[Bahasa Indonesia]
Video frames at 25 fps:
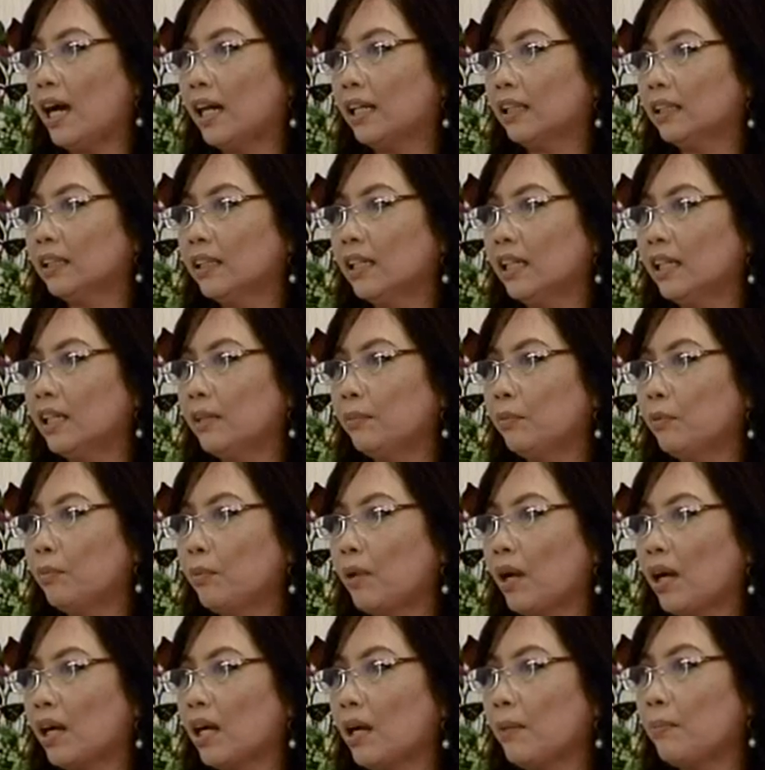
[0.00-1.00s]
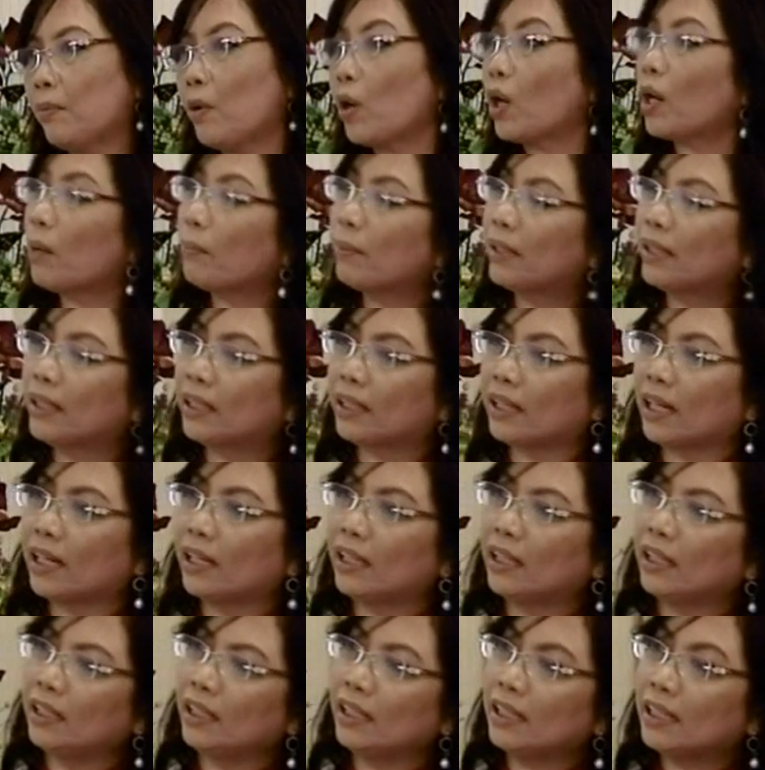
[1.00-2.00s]
Artinya Ibu menganggap bahwa
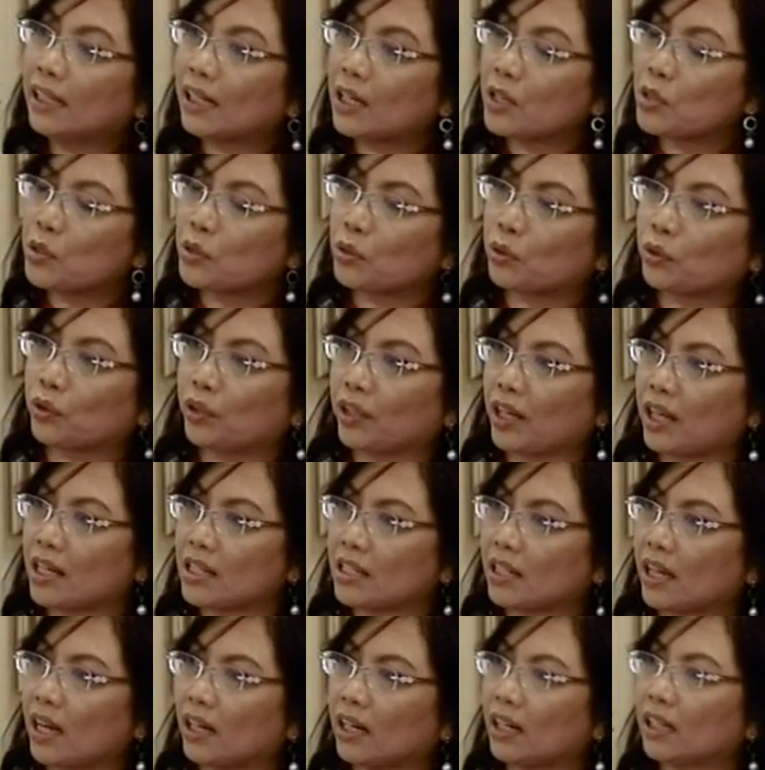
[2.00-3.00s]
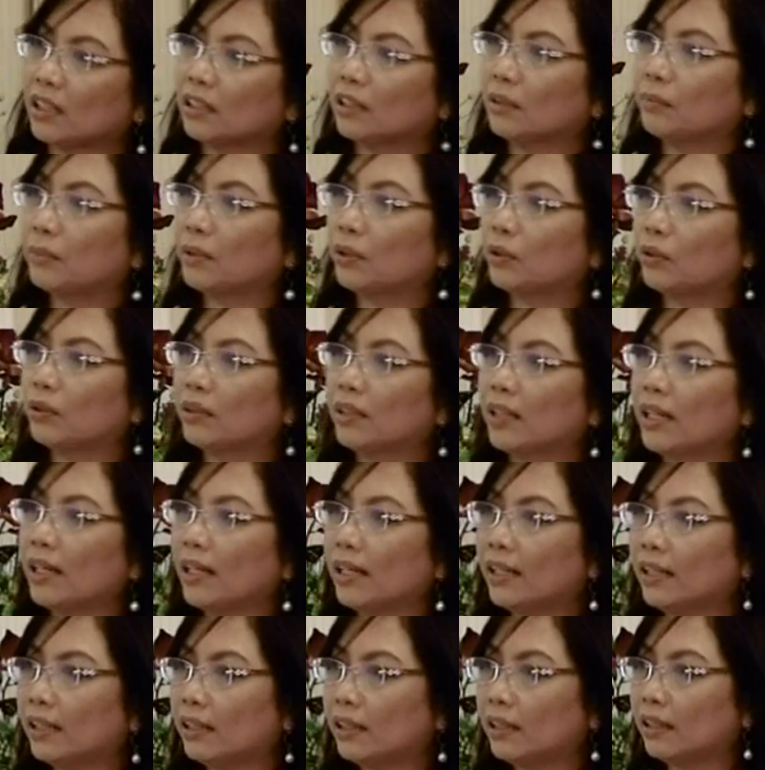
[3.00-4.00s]
kementerian ini dengan struktur yang sekarang sebetulnya
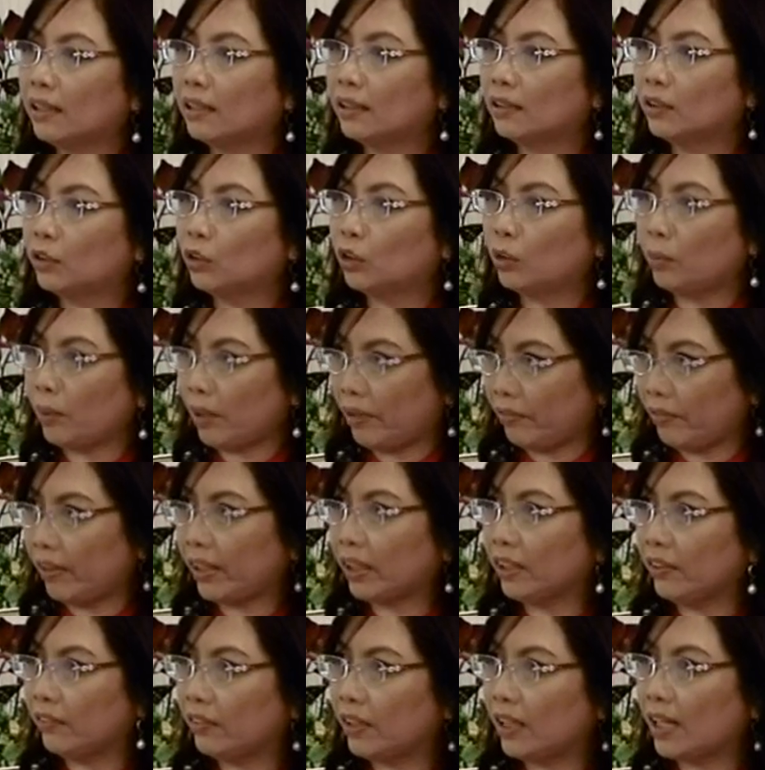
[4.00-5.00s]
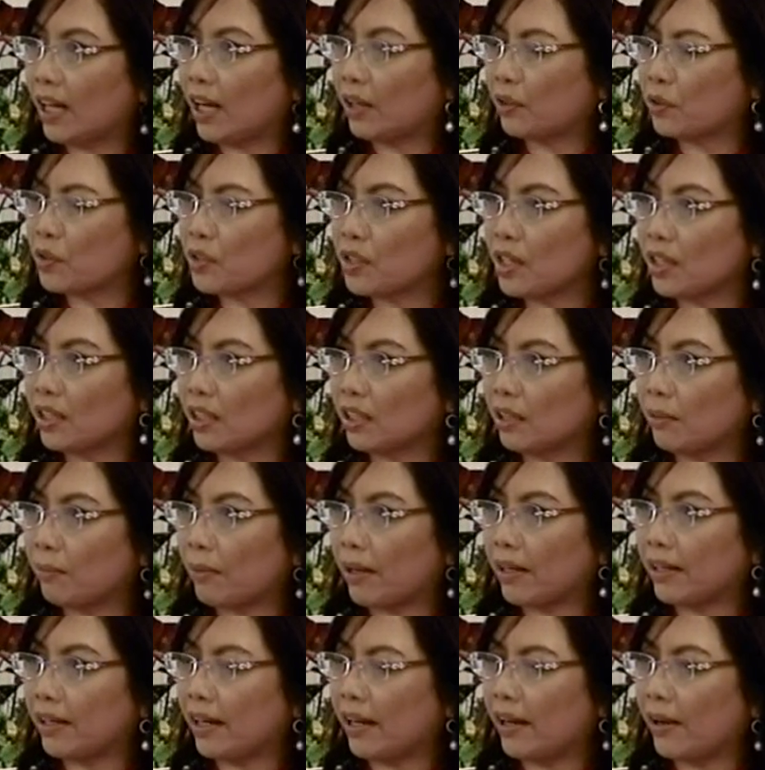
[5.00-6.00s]
uh, cukup efektif dan harusnya tetap
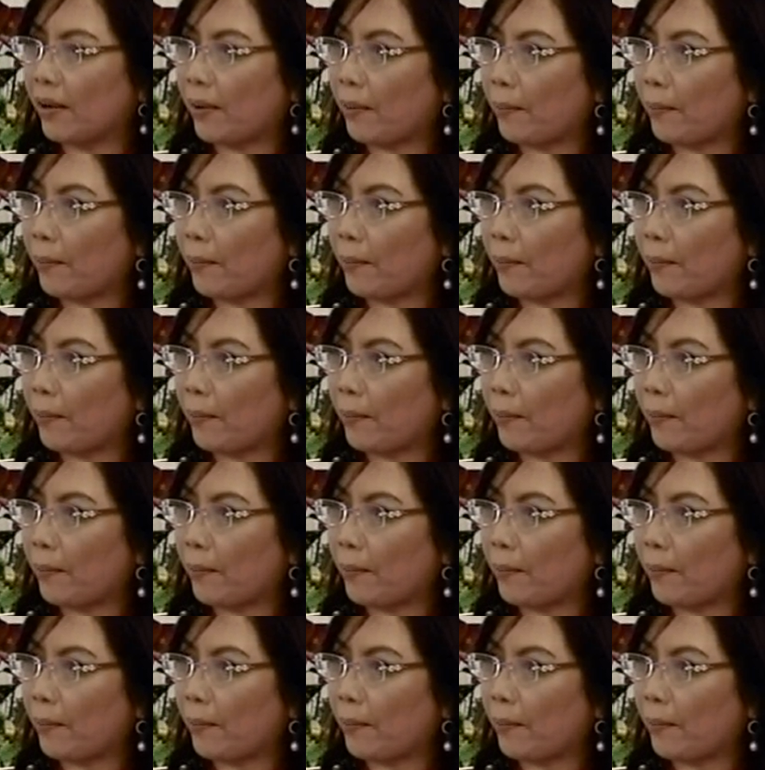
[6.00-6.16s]
ada.